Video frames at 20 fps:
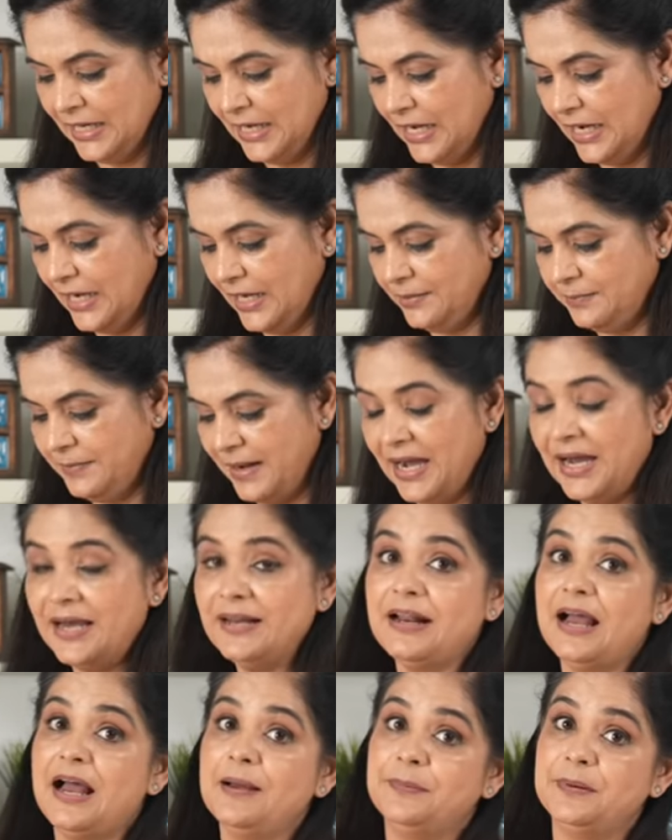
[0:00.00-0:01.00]
हर
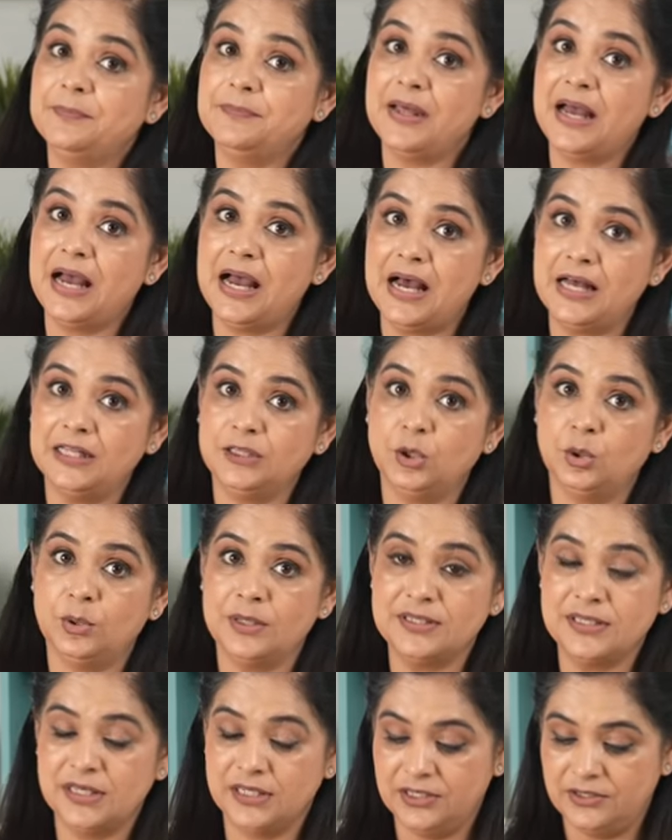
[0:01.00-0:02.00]
बार आप अपना हाथ
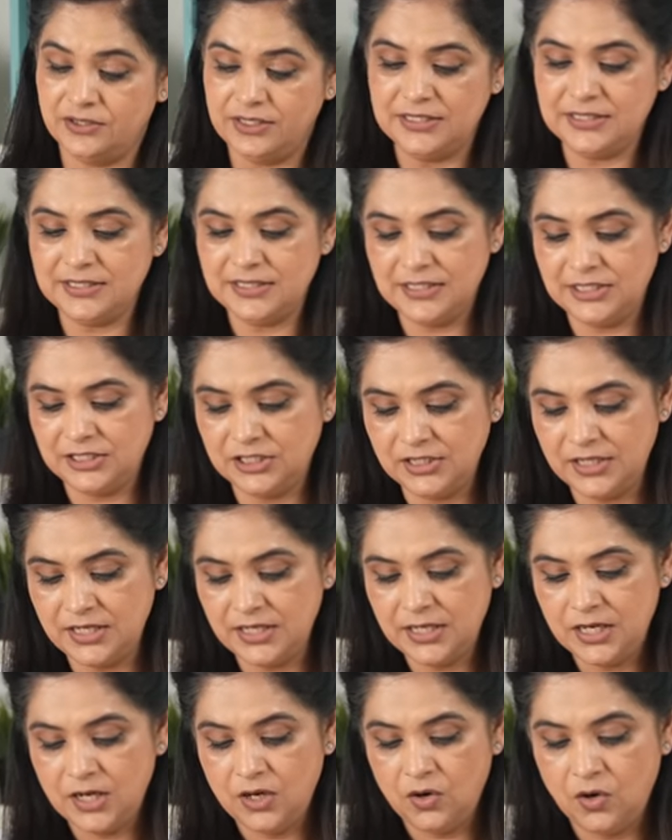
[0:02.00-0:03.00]
थोड़ा सा ग्रीस कीजिए
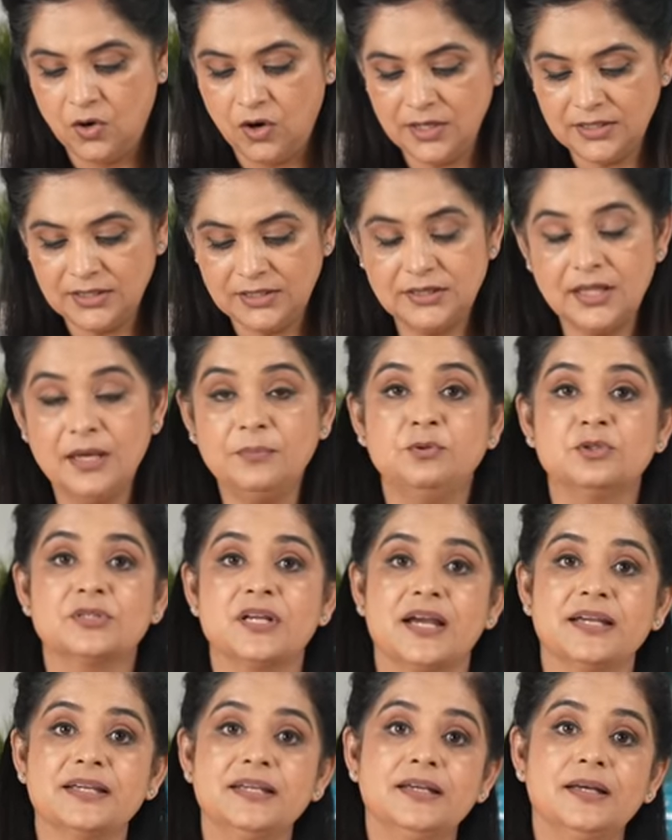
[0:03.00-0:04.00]
और तब
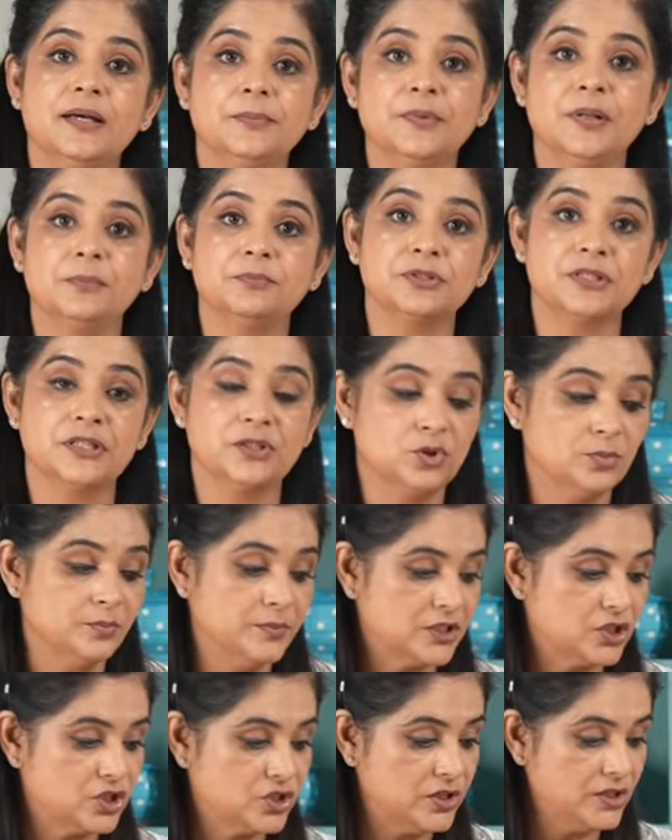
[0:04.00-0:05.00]
उठाइए अपना पोटैटो
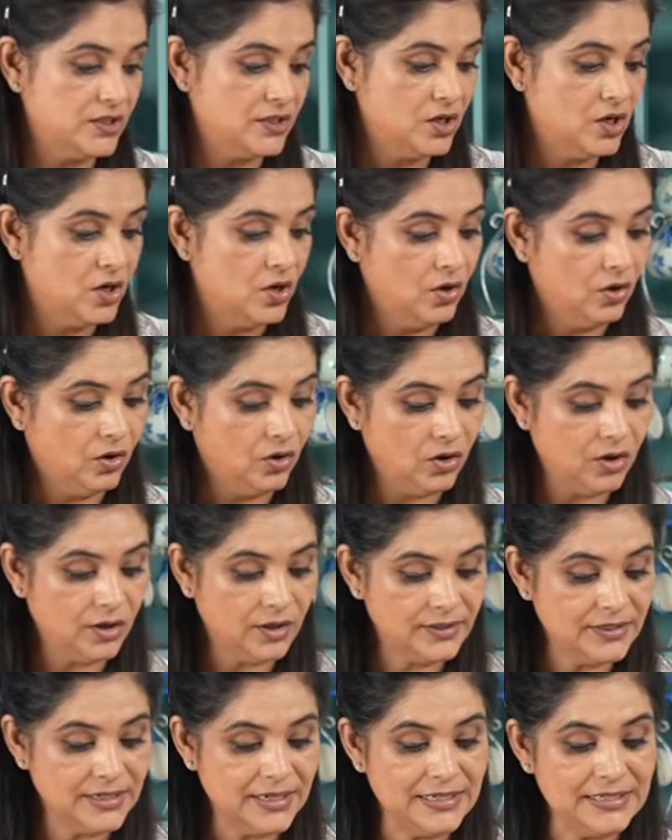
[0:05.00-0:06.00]
मिक्सचर
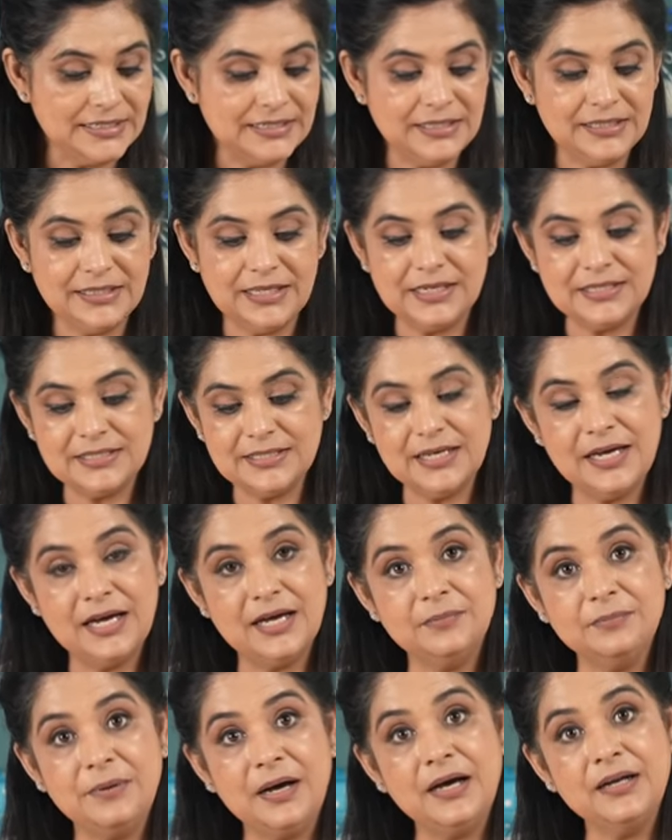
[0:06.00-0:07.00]
और इसी तरह से
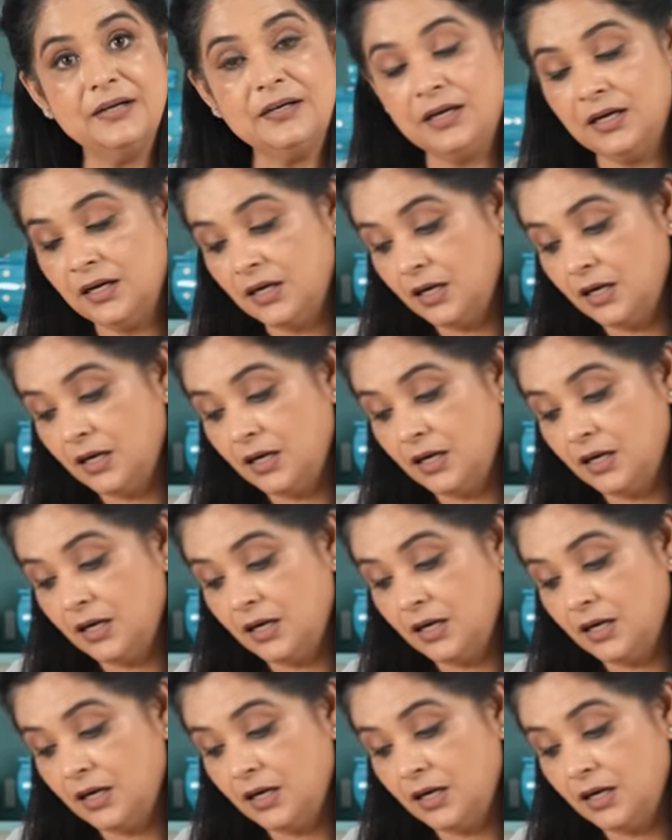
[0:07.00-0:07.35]
हर बार